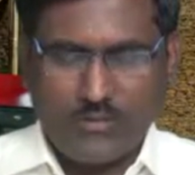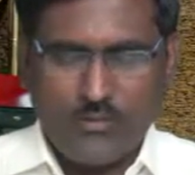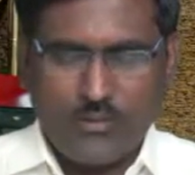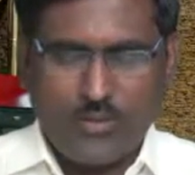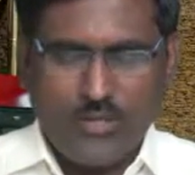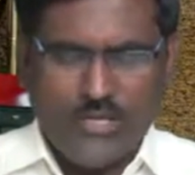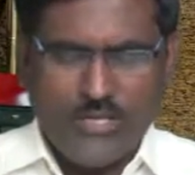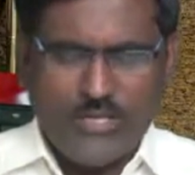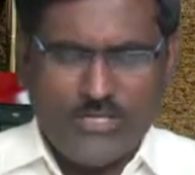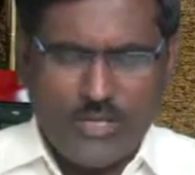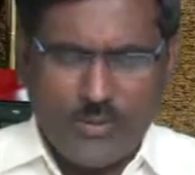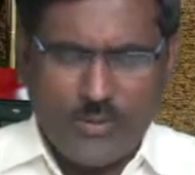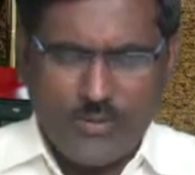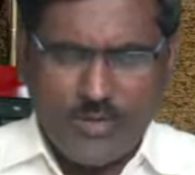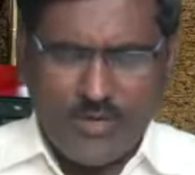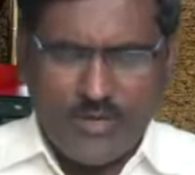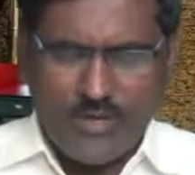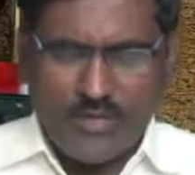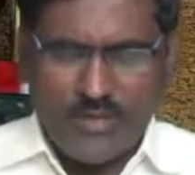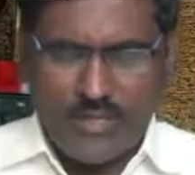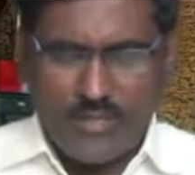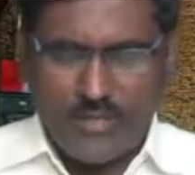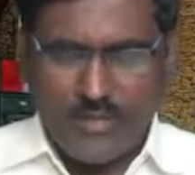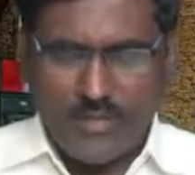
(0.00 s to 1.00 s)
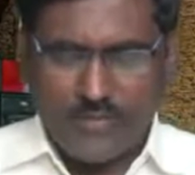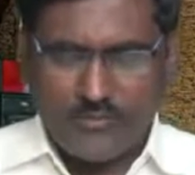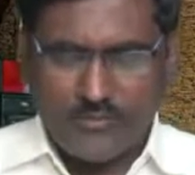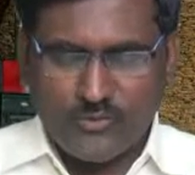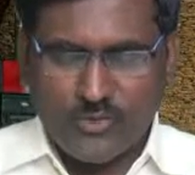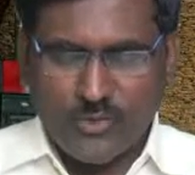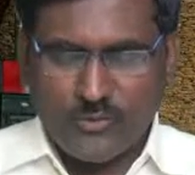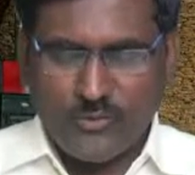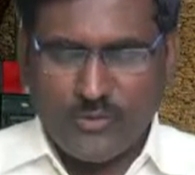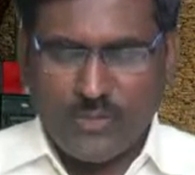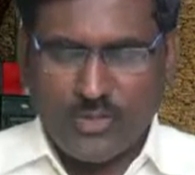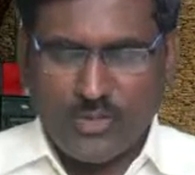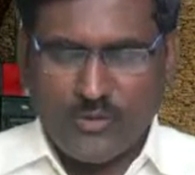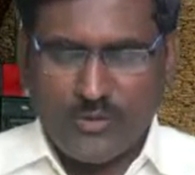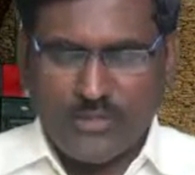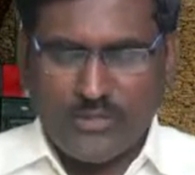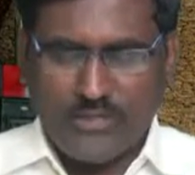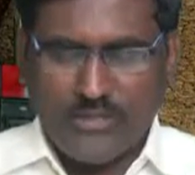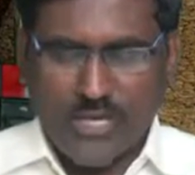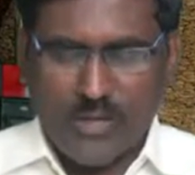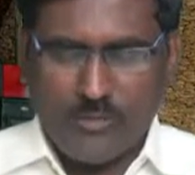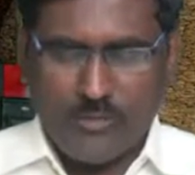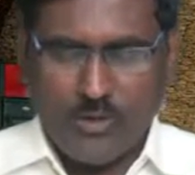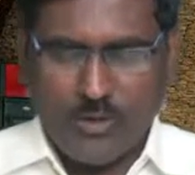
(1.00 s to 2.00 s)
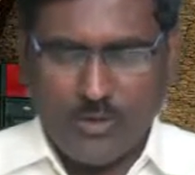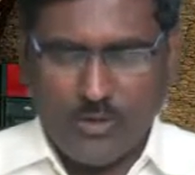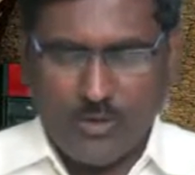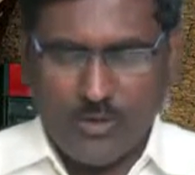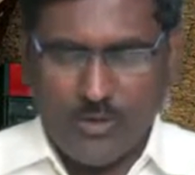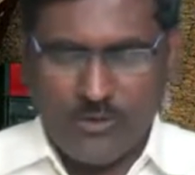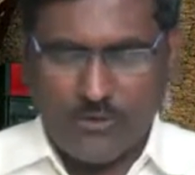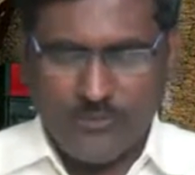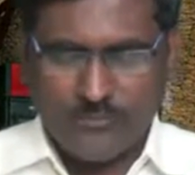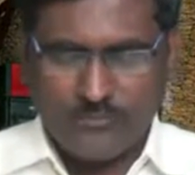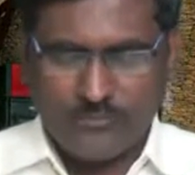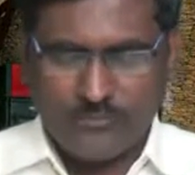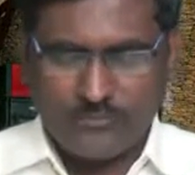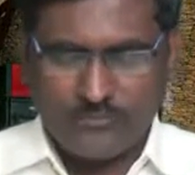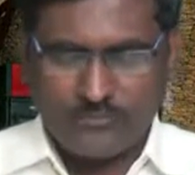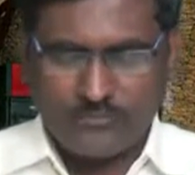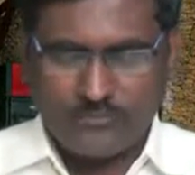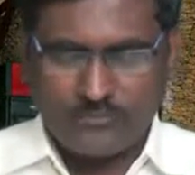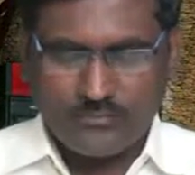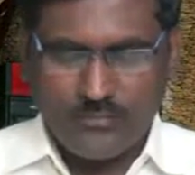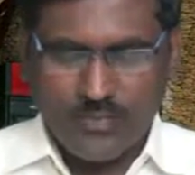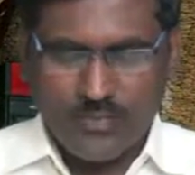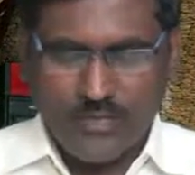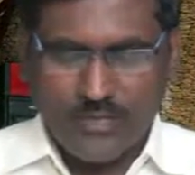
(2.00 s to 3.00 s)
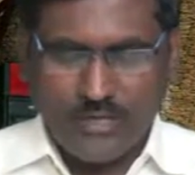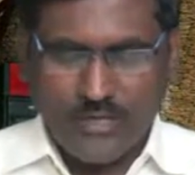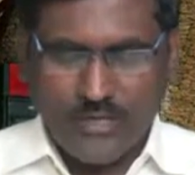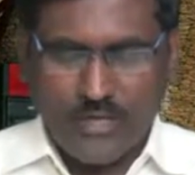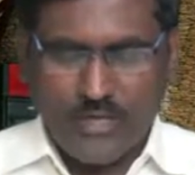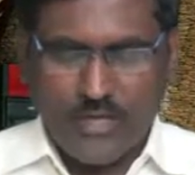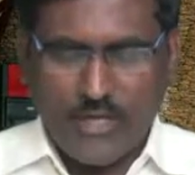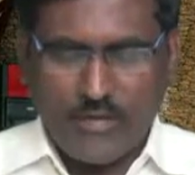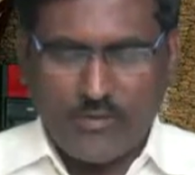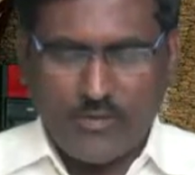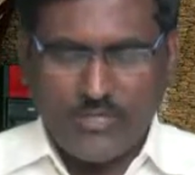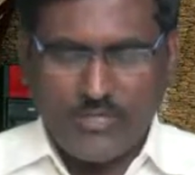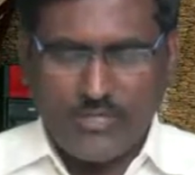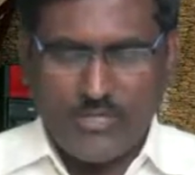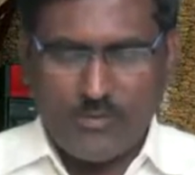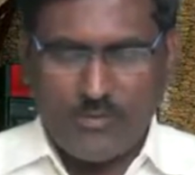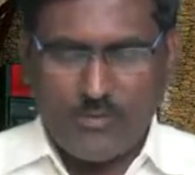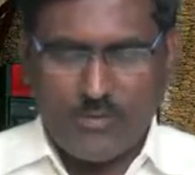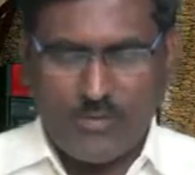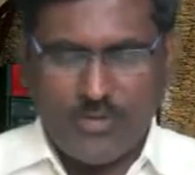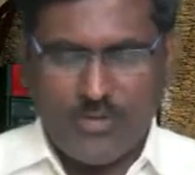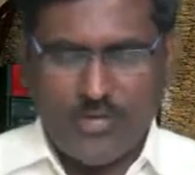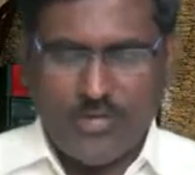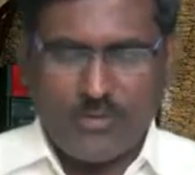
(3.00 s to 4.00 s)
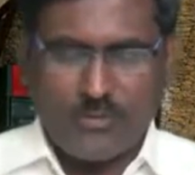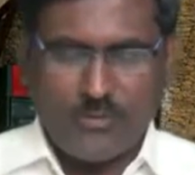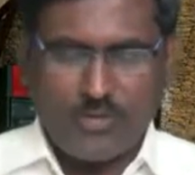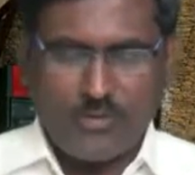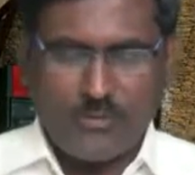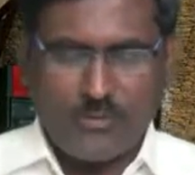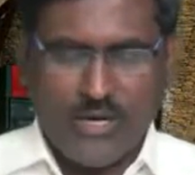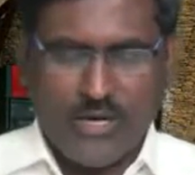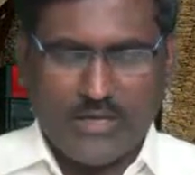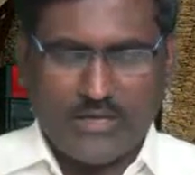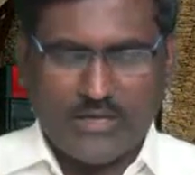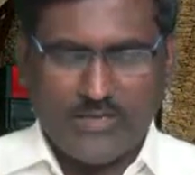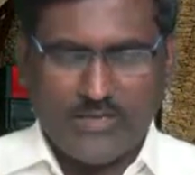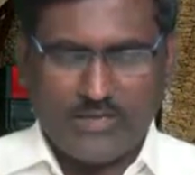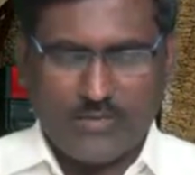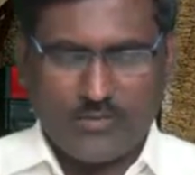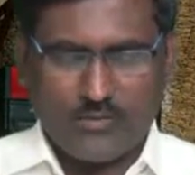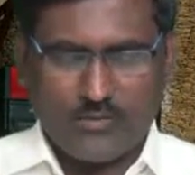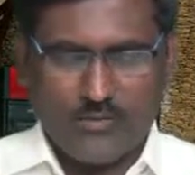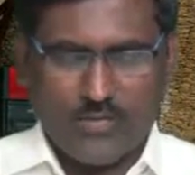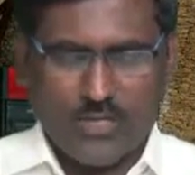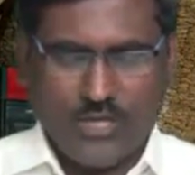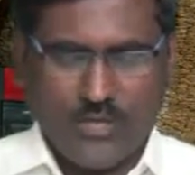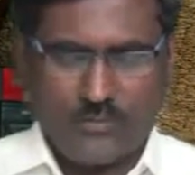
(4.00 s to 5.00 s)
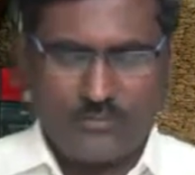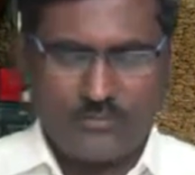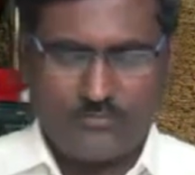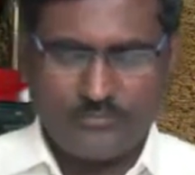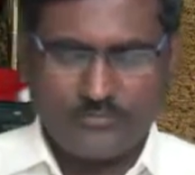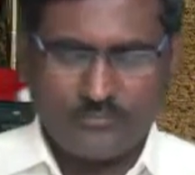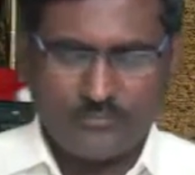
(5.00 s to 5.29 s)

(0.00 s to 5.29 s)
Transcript: మొదటి సమయాల గ్రంథం తొమ్మిదవ అధ్యాయంలో రెండవ వచనం నుండి కొన్ని మాటలు చదువుదాం